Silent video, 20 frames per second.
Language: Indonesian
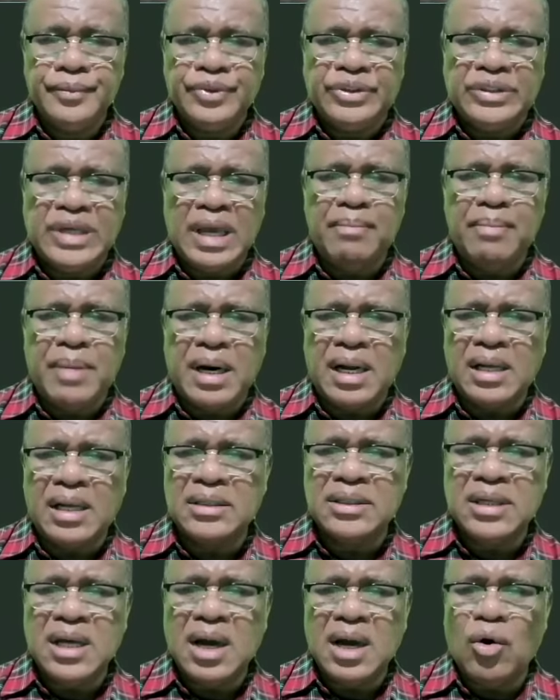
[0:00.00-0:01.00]
saya
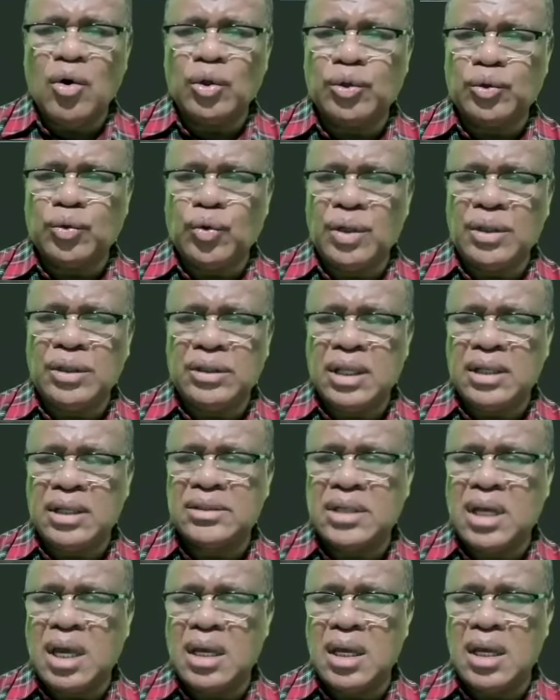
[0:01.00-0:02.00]
merasa
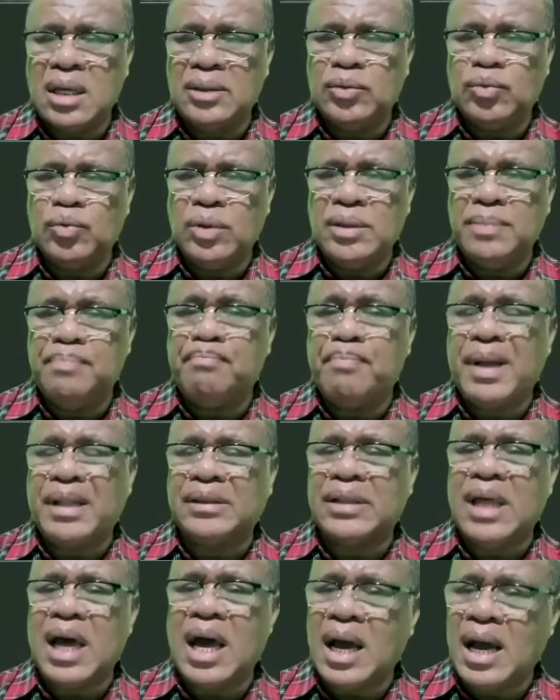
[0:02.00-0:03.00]
otoritas saya itu
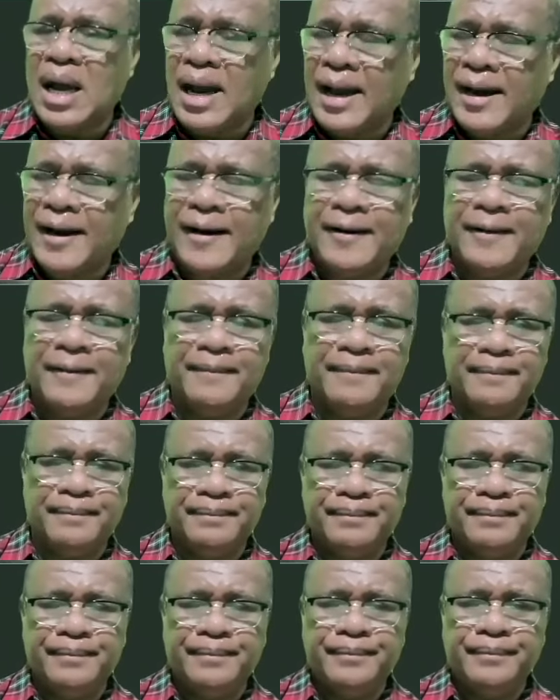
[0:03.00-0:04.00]
dipatahkan.
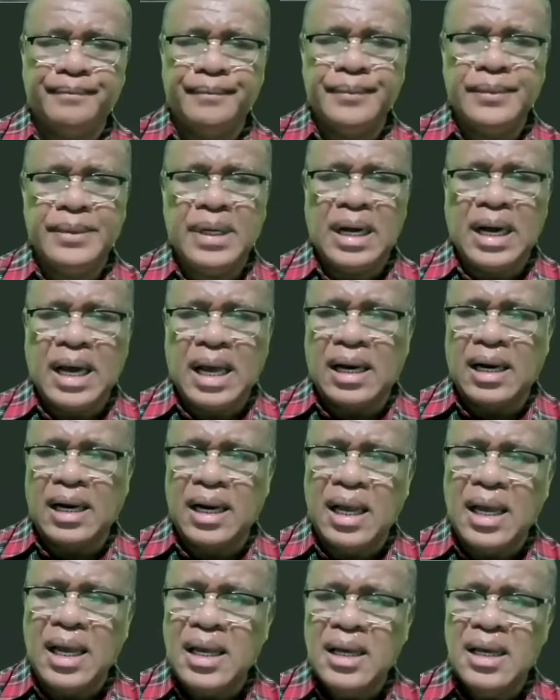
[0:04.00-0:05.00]

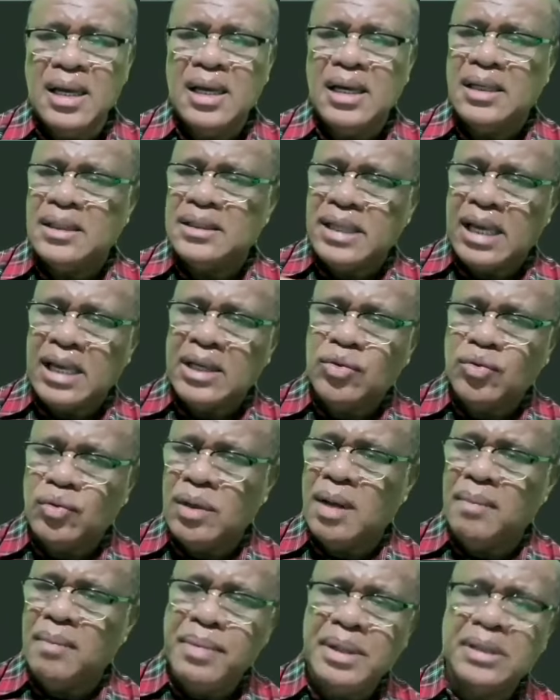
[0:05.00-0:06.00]
Karena saya
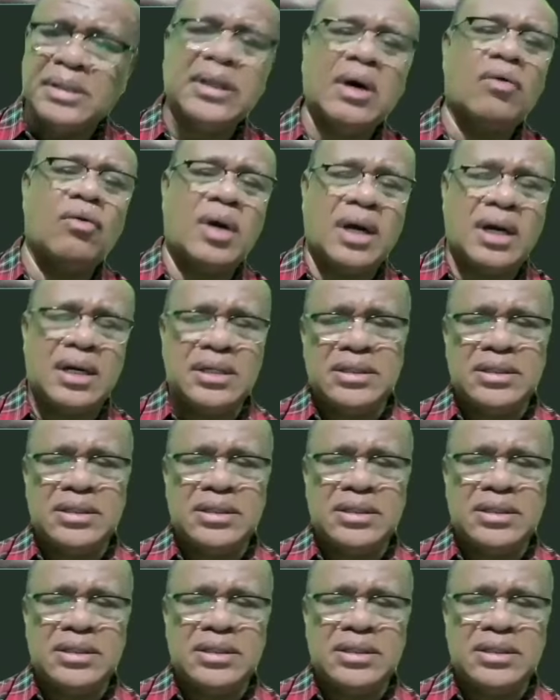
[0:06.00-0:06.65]
sudah beritahukan